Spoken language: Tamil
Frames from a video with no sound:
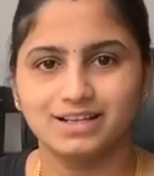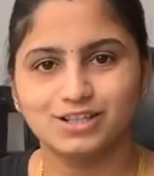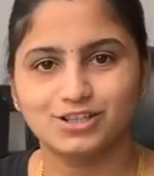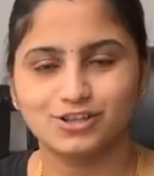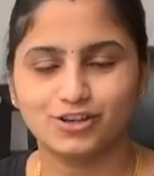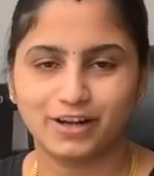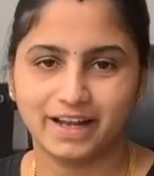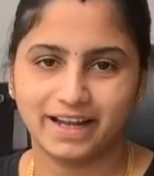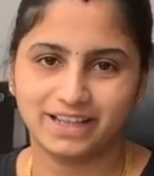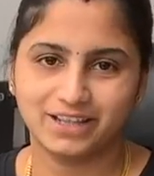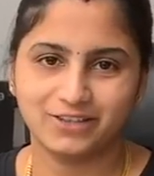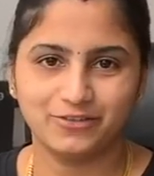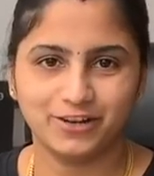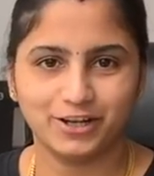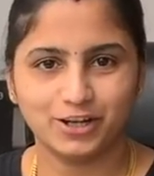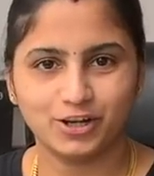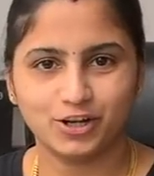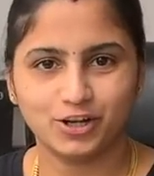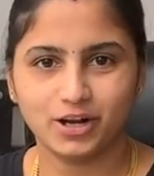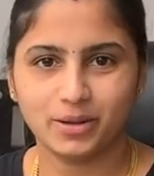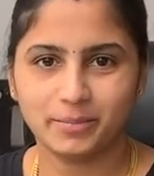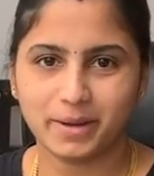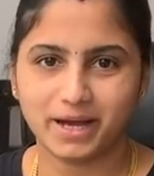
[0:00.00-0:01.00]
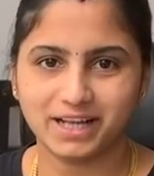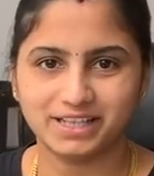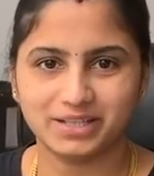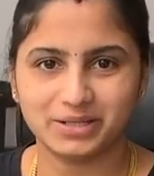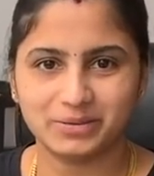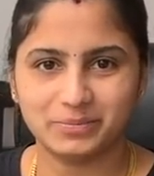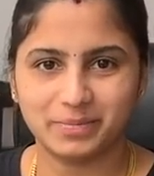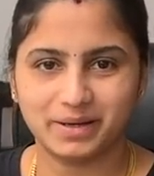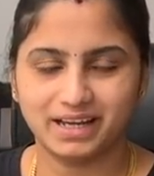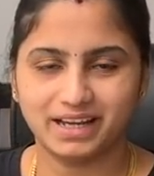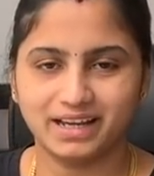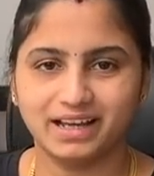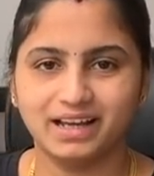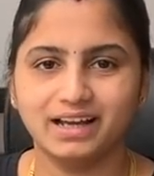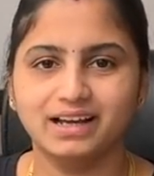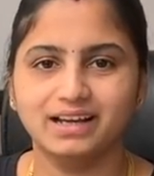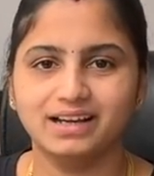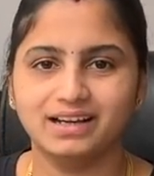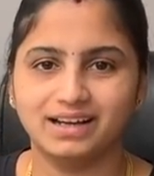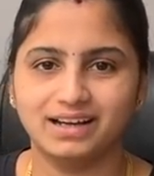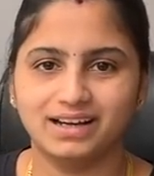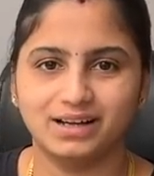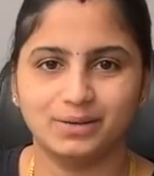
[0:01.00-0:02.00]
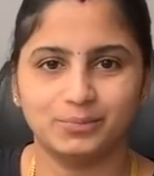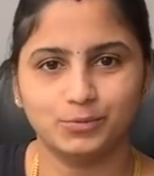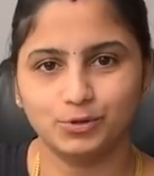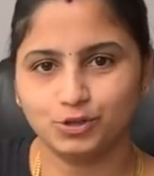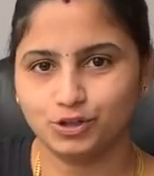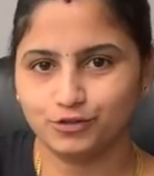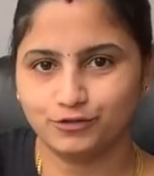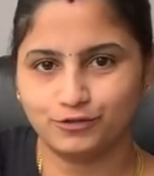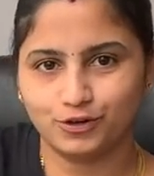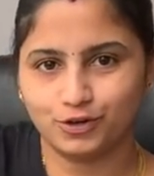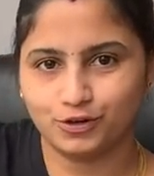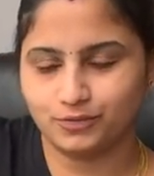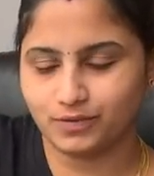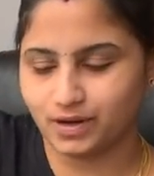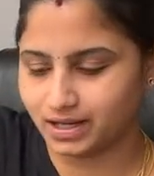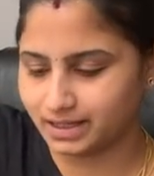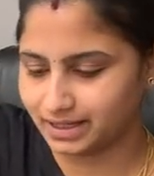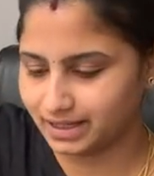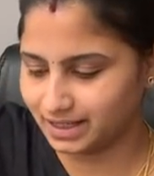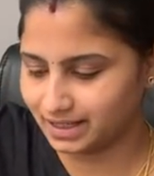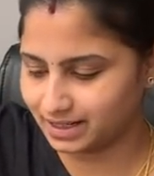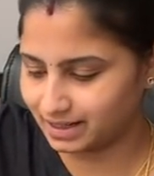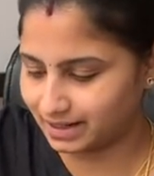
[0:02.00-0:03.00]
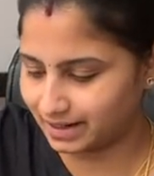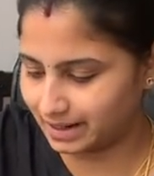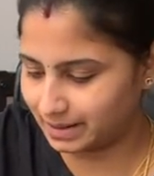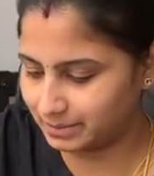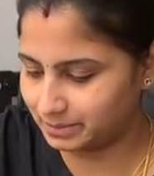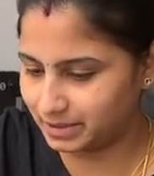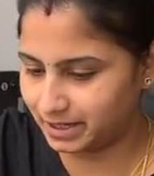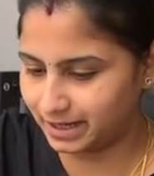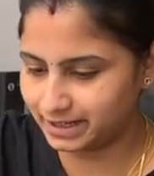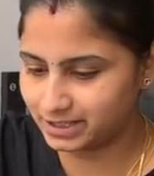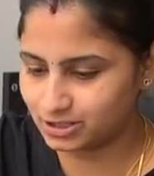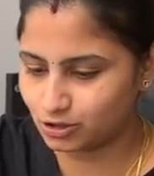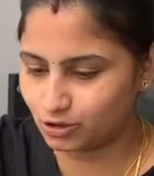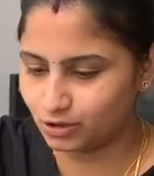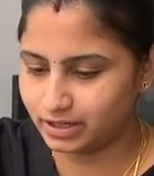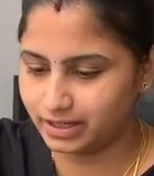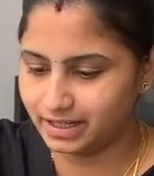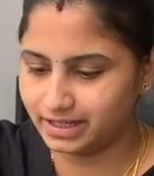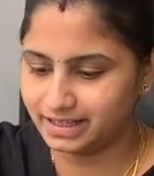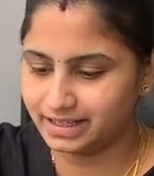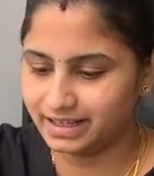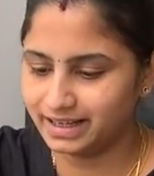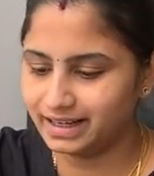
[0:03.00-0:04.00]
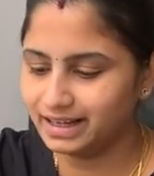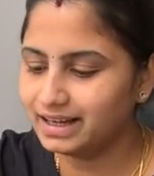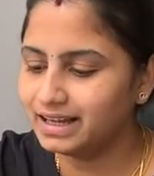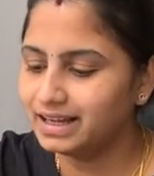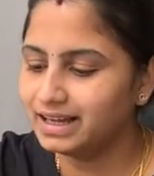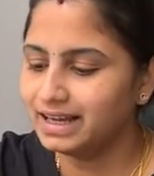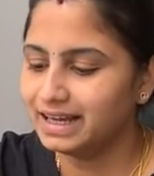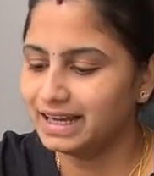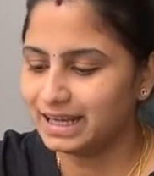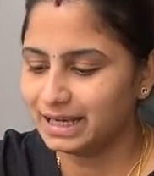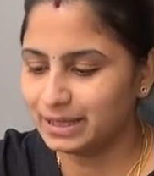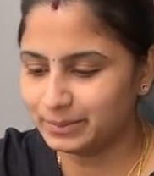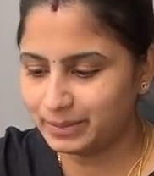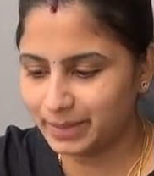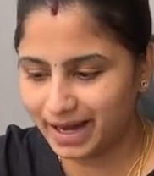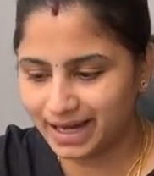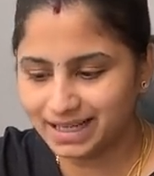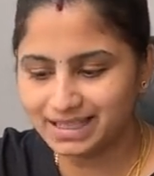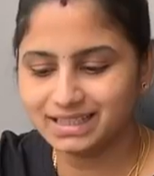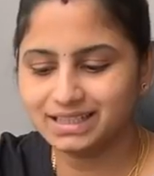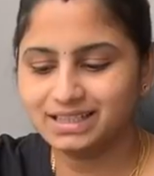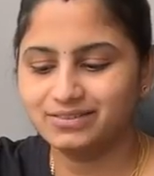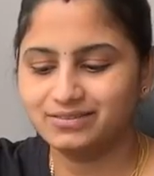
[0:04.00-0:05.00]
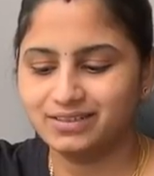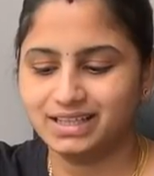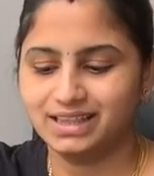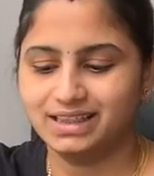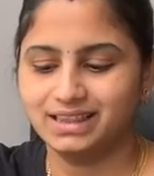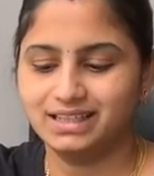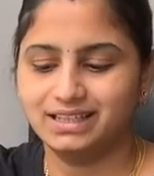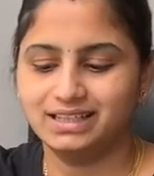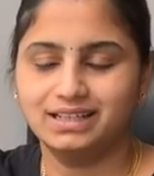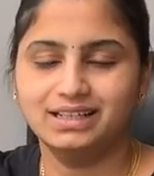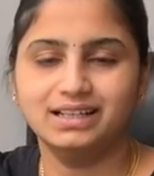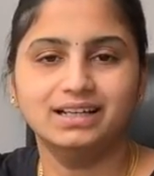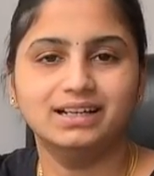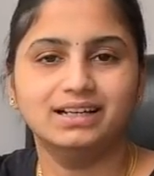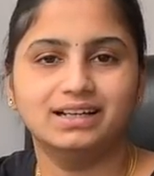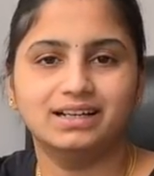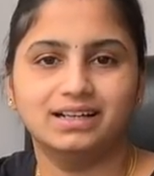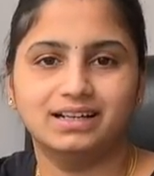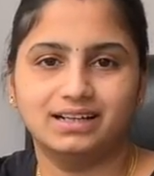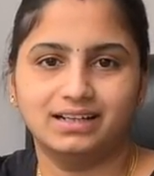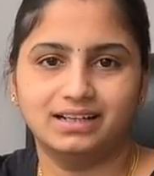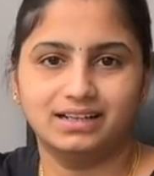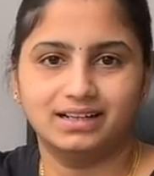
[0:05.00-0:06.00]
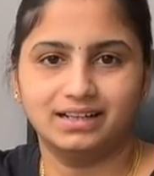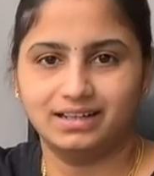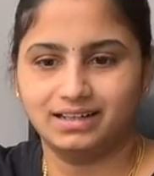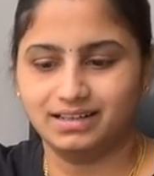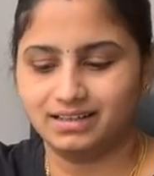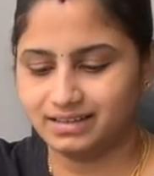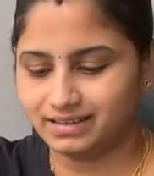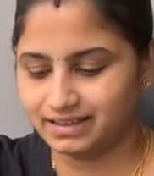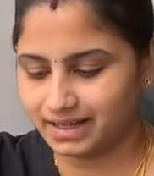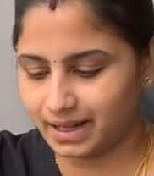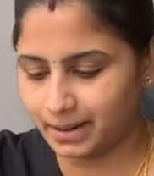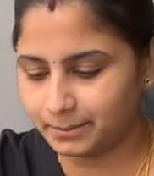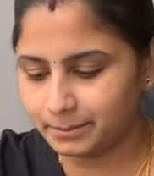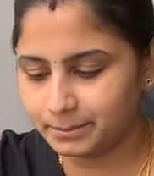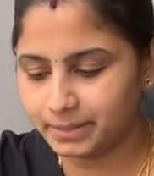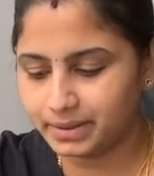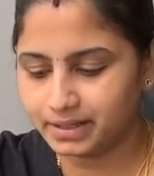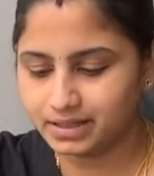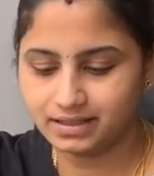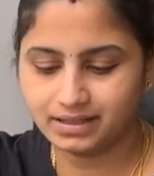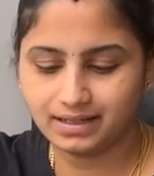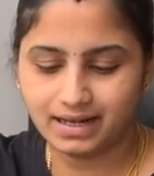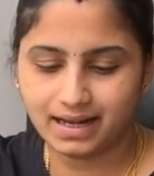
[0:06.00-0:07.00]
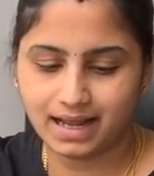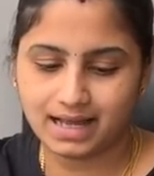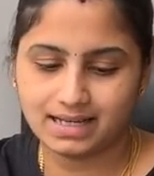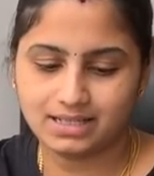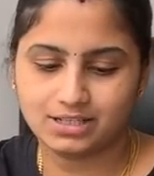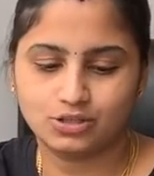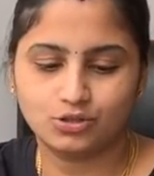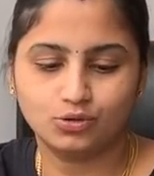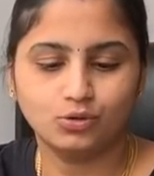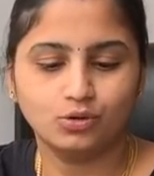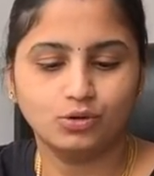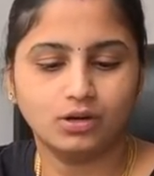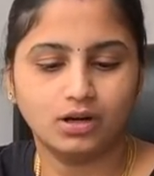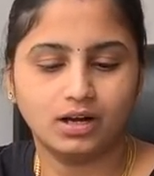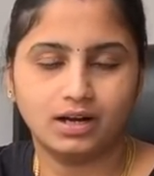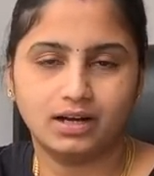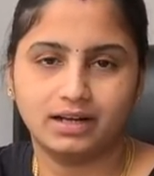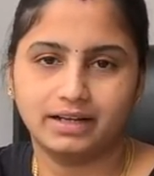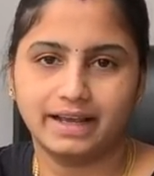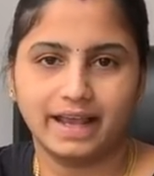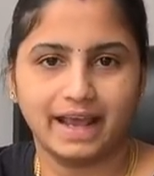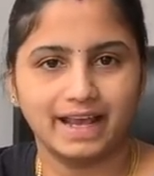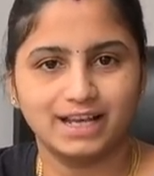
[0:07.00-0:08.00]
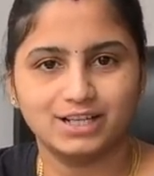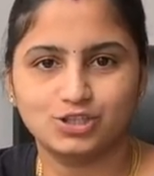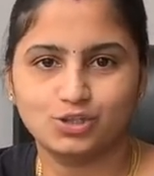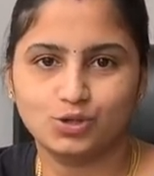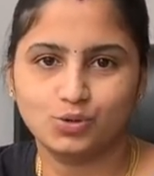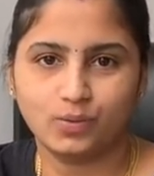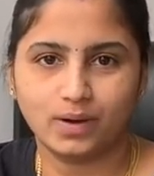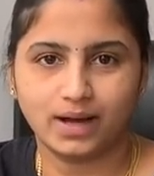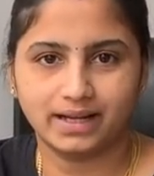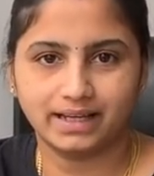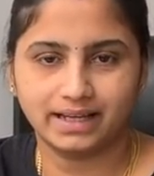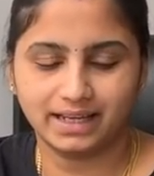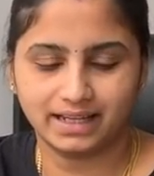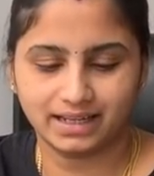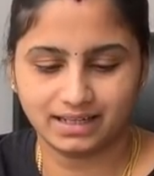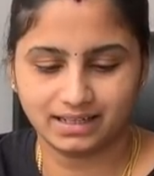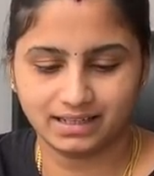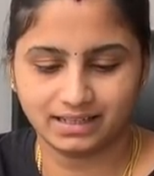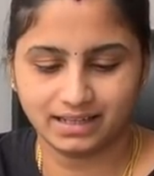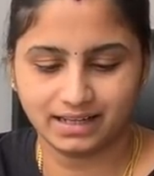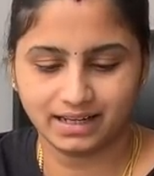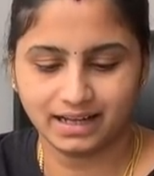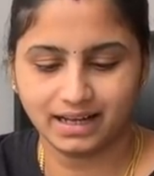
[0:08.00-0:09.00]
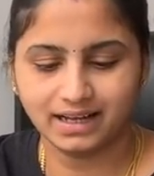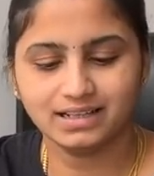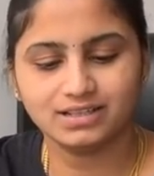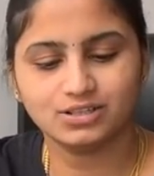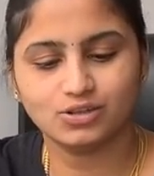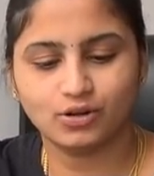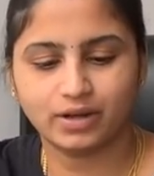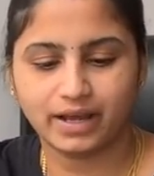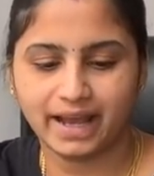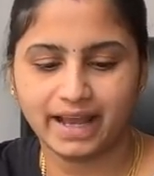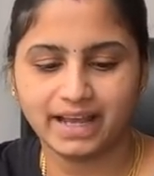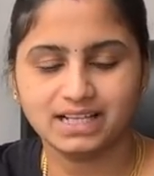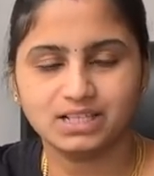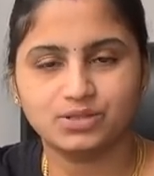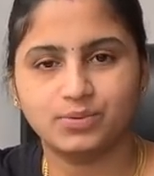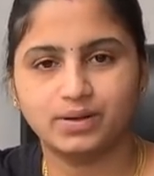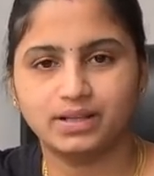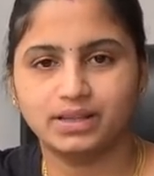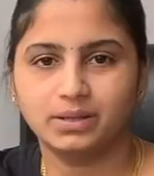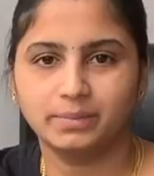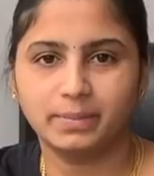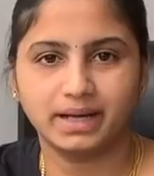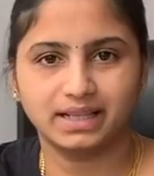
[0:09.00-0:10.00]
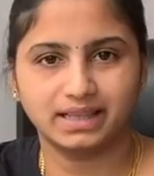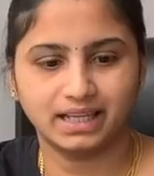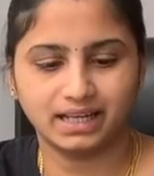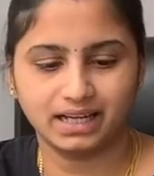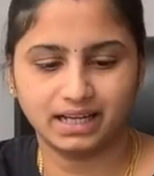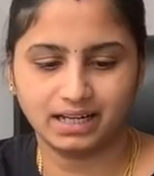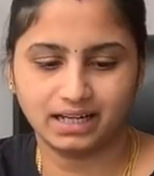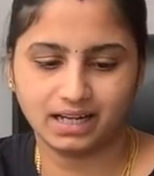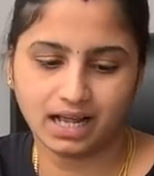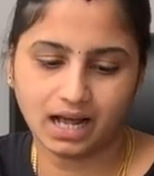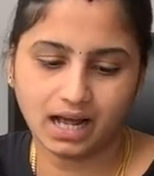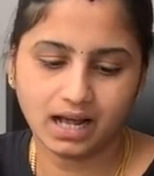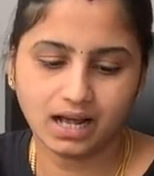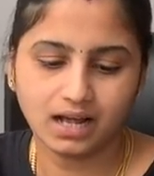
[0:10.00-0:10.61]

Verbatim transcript: ஸோ நேற்று வீடியோவில் பார்த்துருப்பீங்க புது ஃபோன் வாங்கியிருக்கேன் அப்படின்னு சொல்லிட்டு இப்போ அதுக்கு வந்து டெம்பர் கிளாஸும் கேஸும் வாங்கியிருக்குதுங்க ஸோ கேஸ் வந்து பார்த்தீங்கன்னா